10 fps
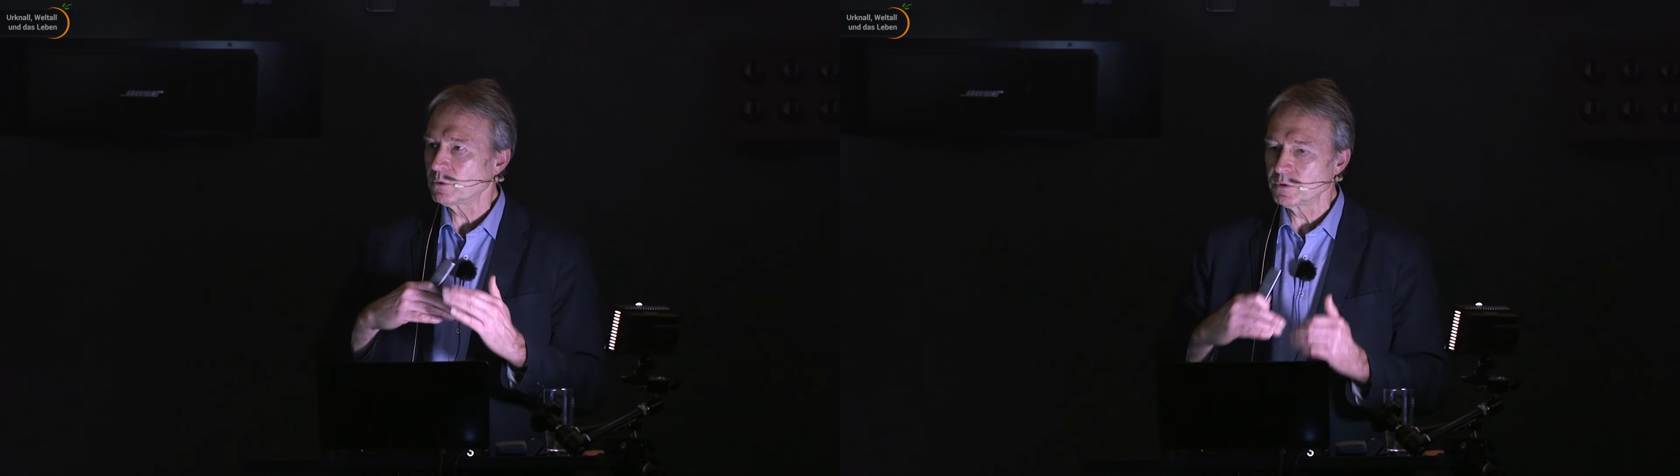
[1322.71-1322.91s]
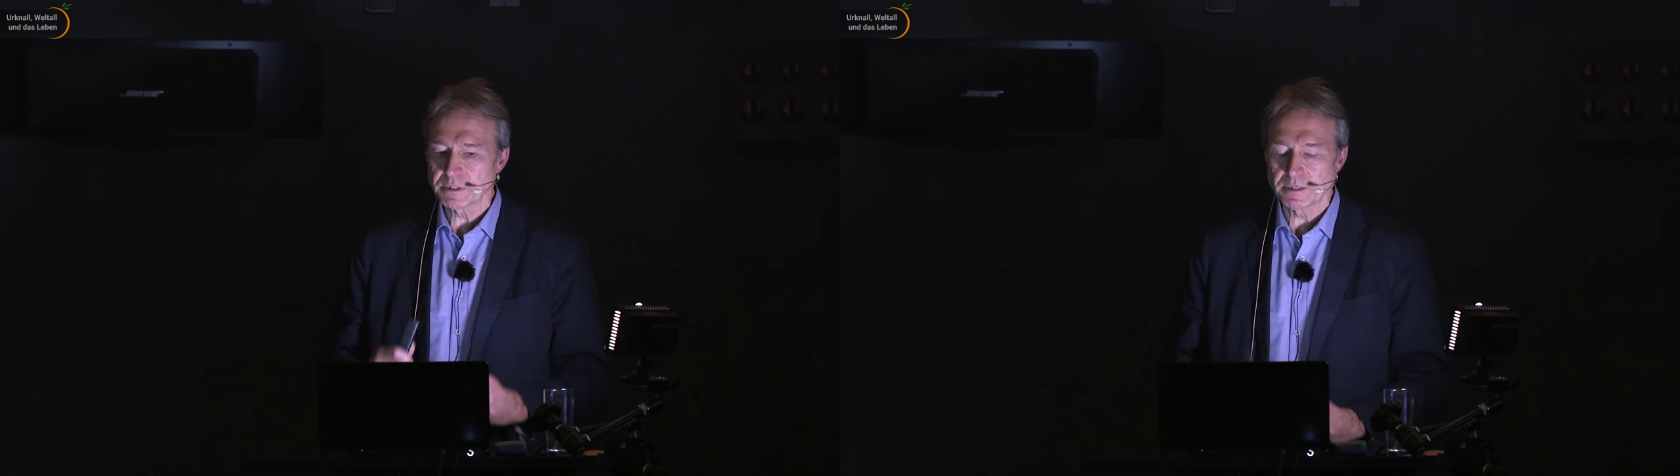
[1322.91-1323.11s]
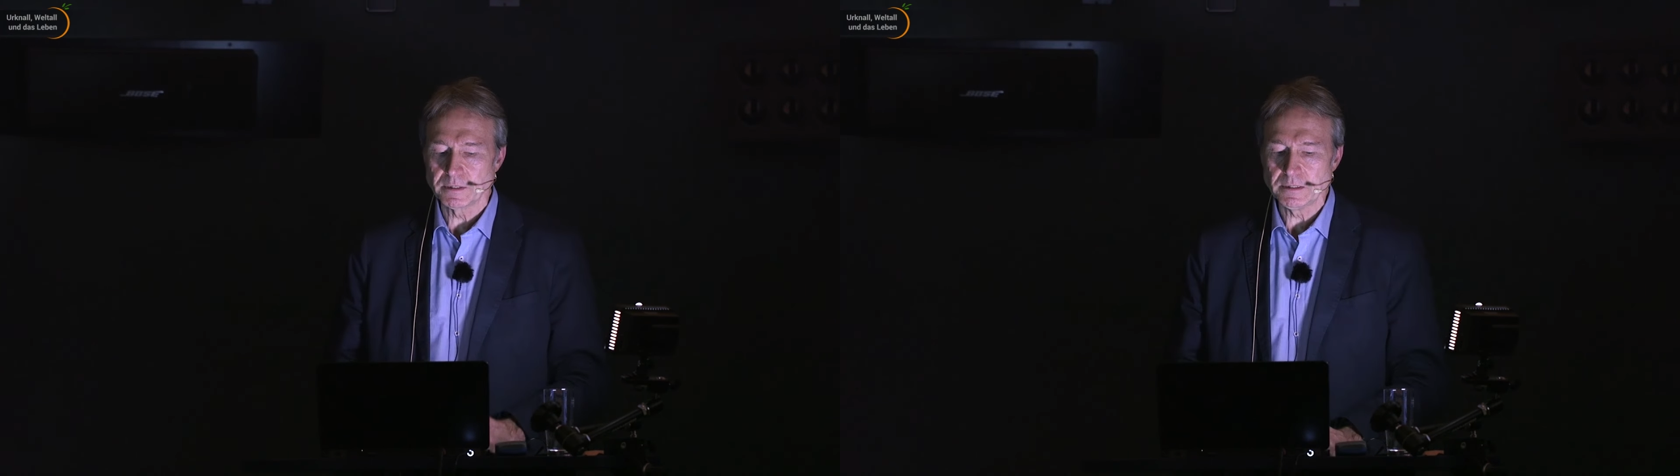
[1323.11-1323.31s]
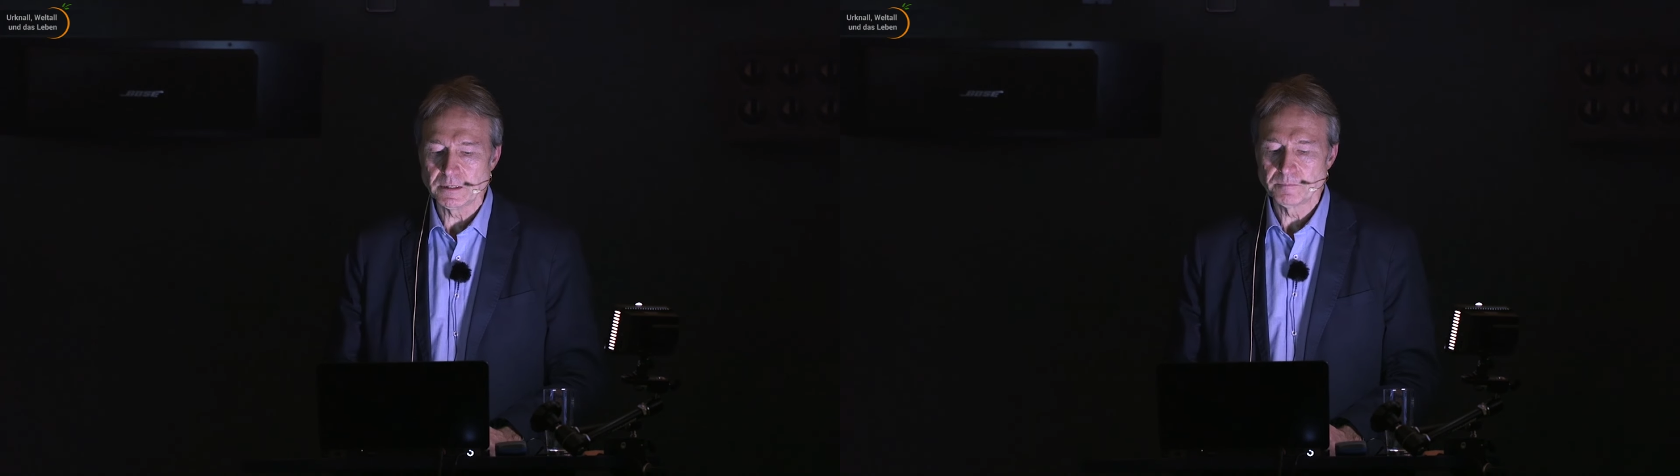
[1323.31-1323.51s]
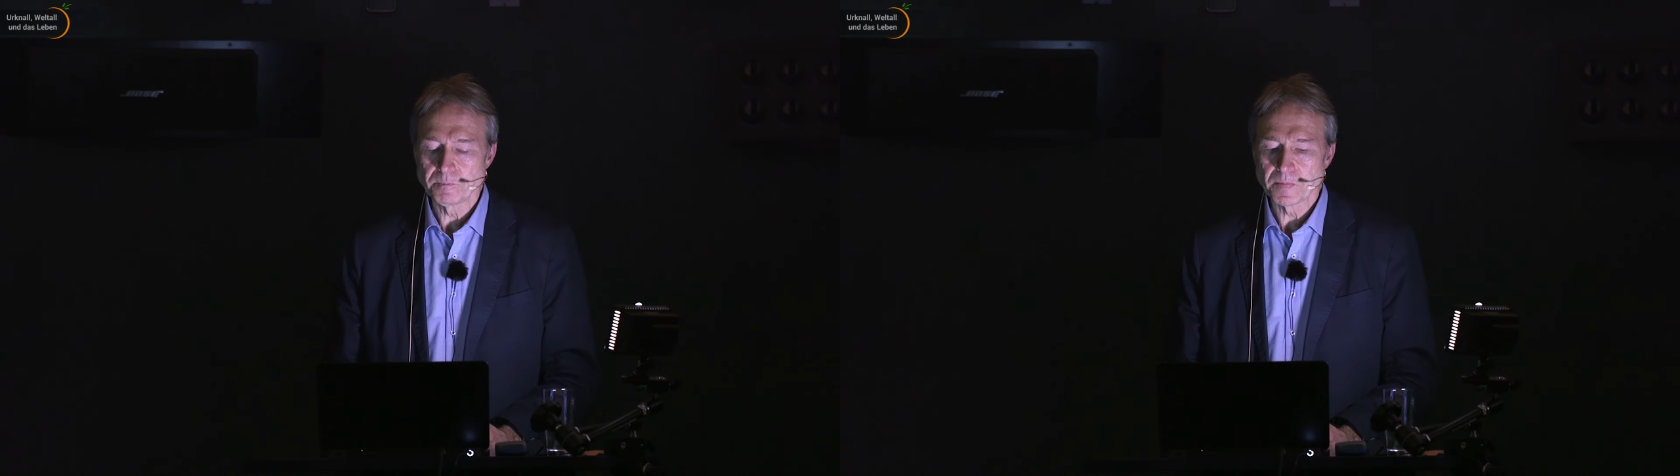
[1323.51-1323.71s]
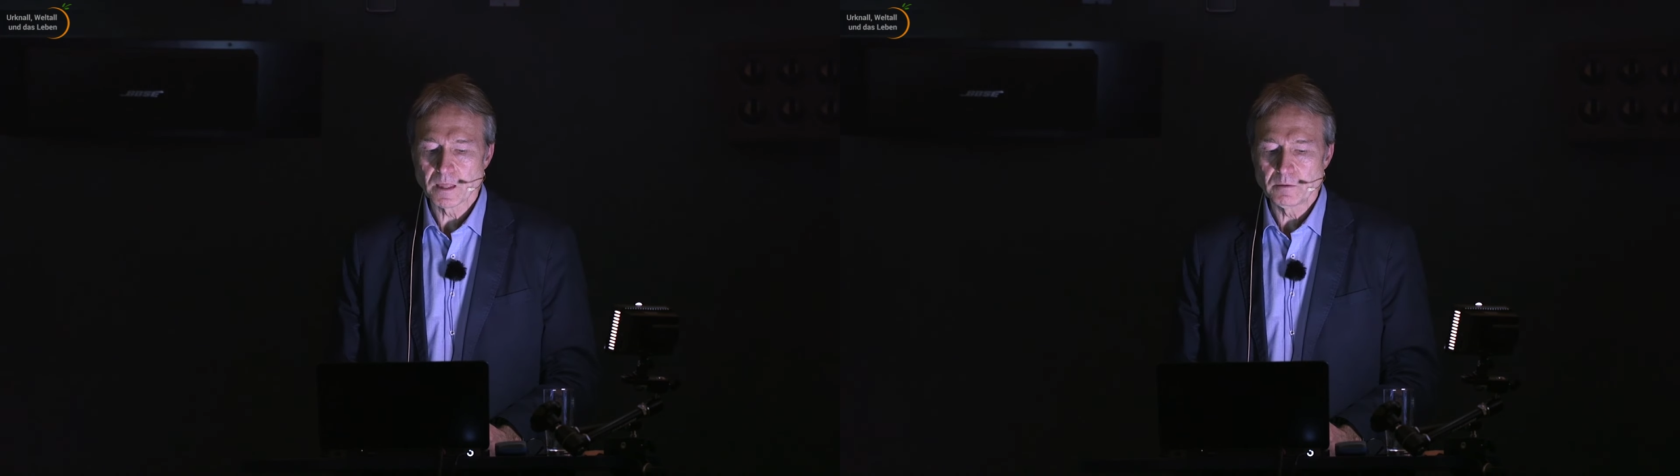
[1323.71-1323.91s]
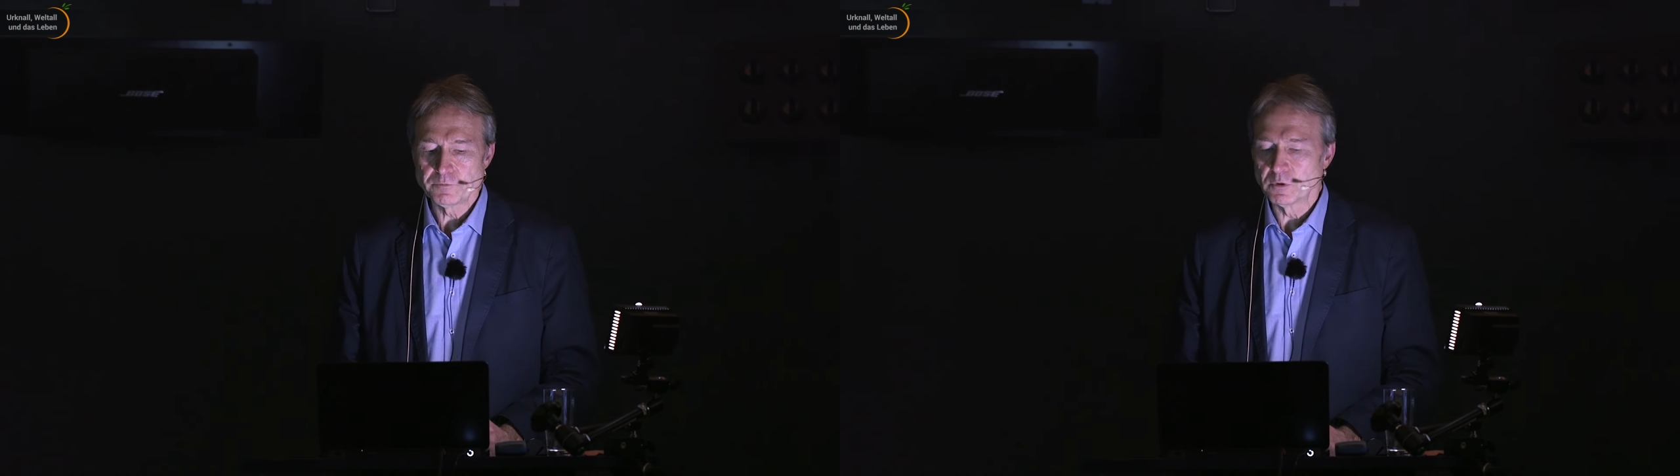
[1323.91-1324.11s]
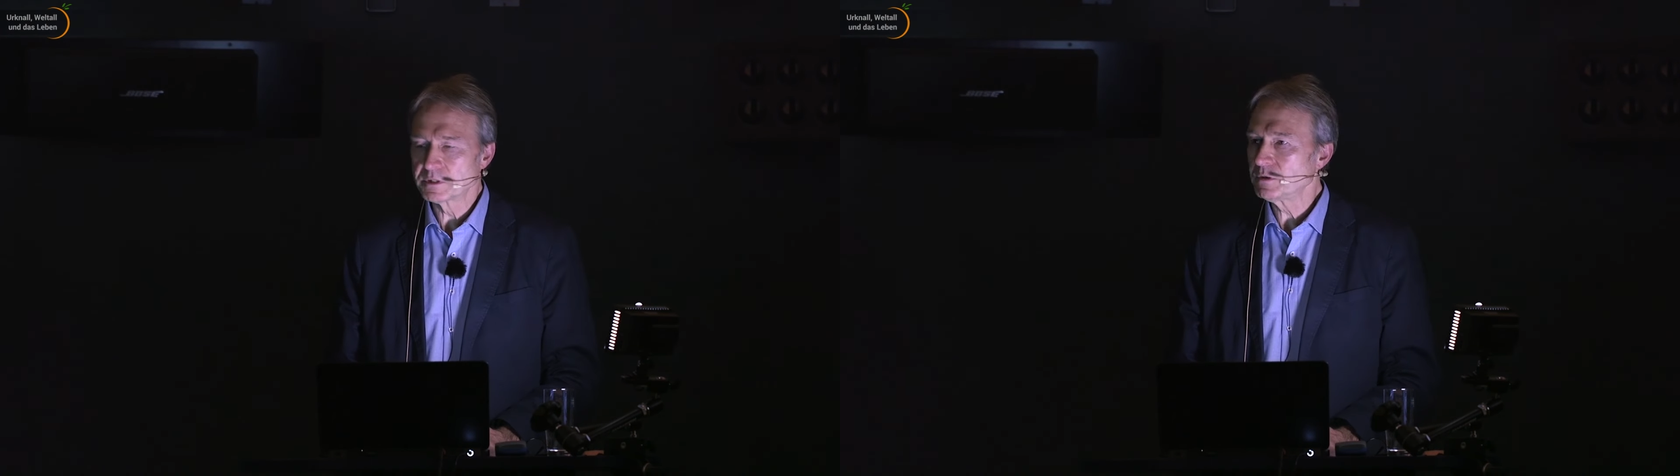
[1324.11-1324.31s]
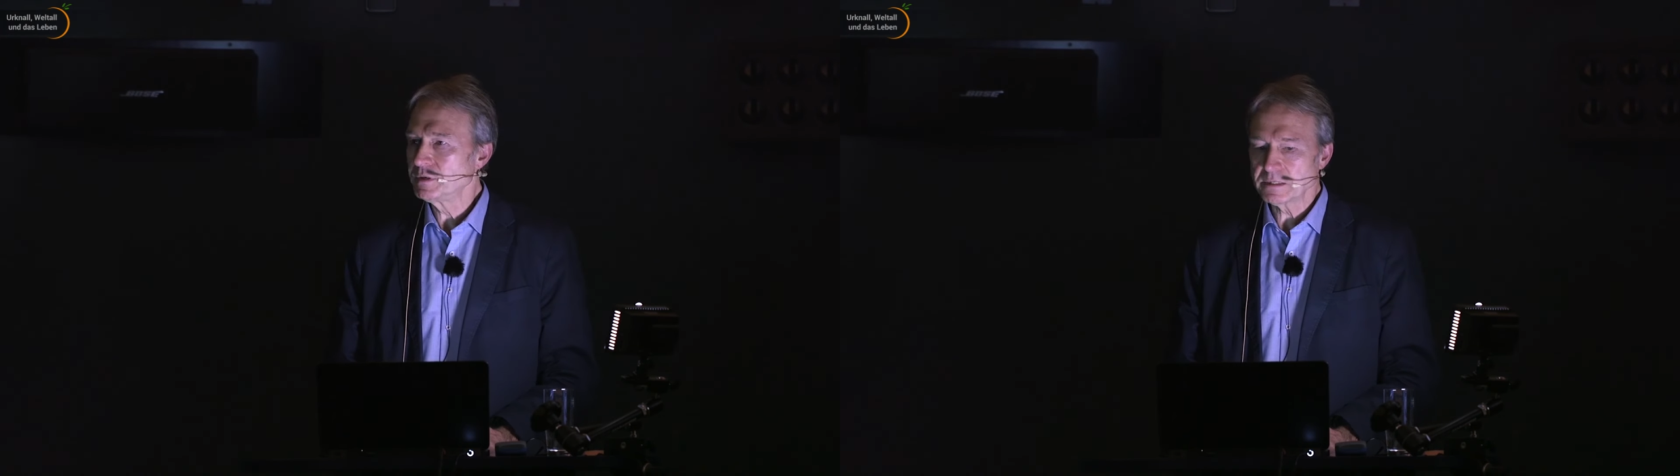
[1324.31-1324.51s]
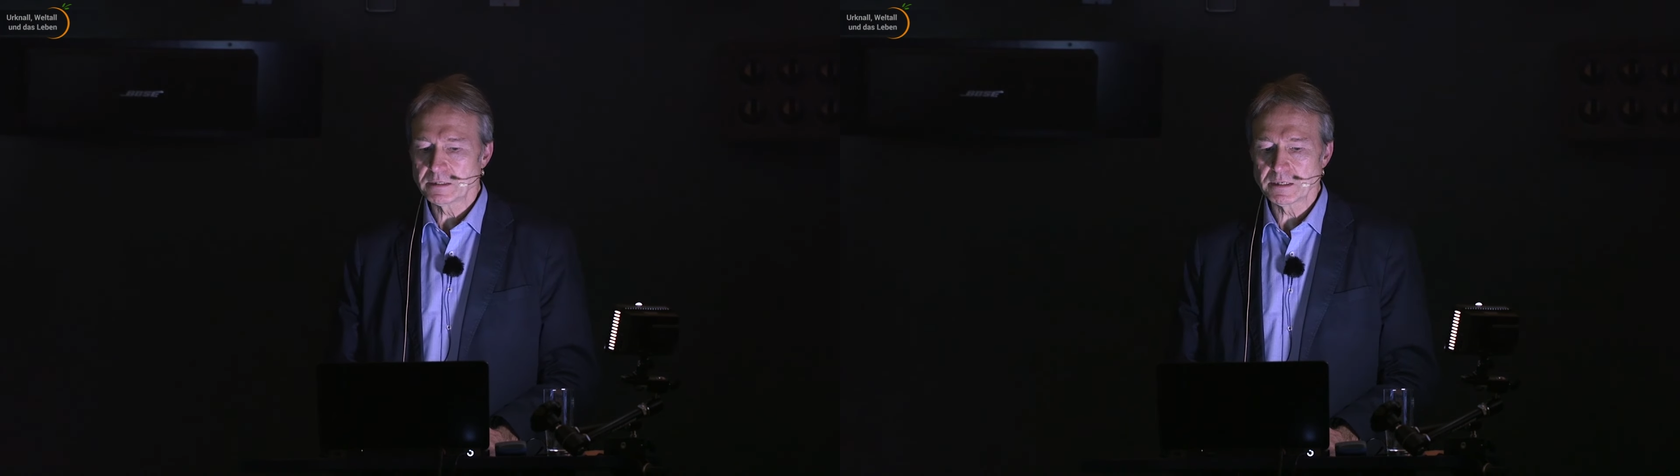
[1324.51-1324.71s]
unter. Wie
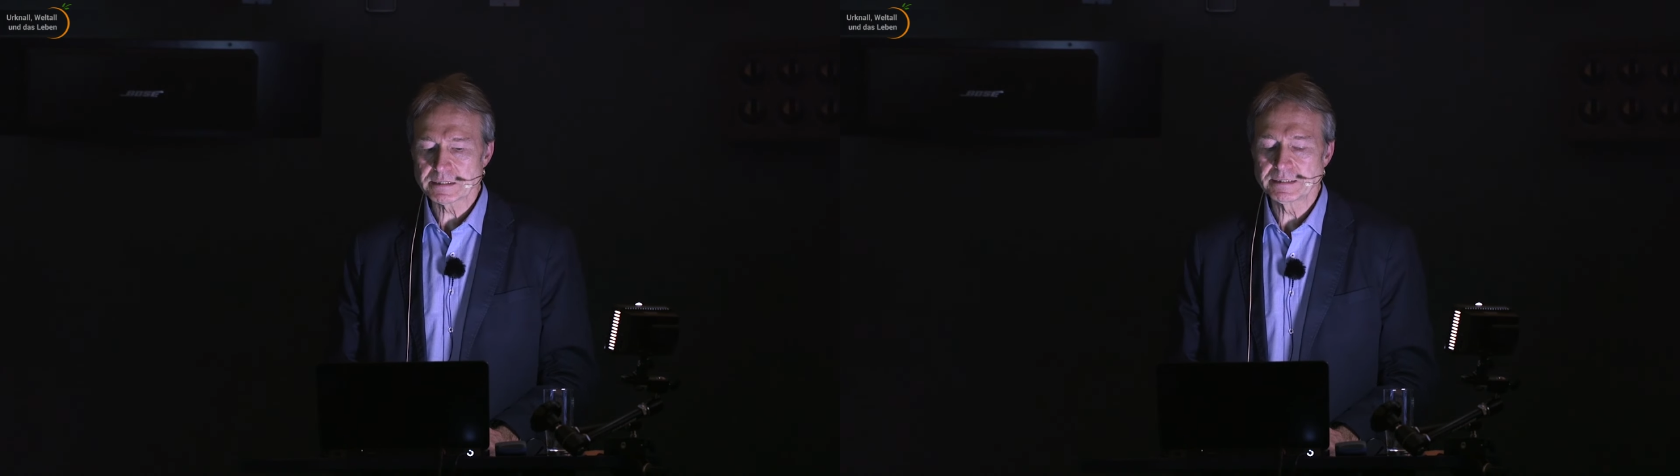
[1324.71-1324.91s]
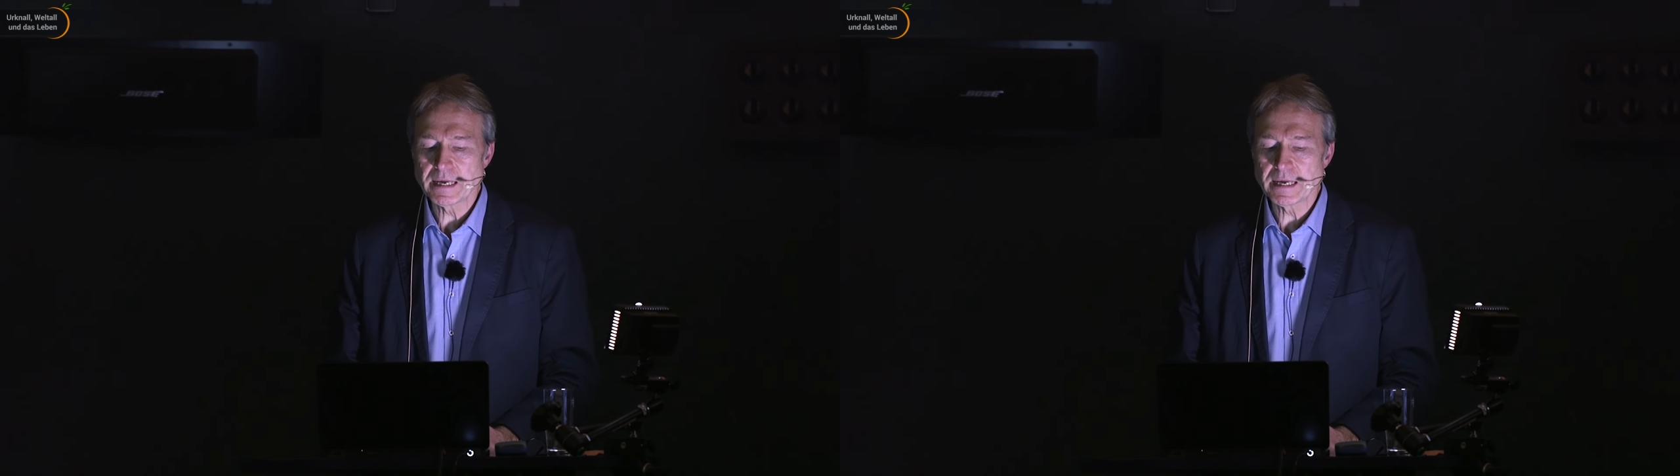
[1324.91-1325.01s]
funktioniert das?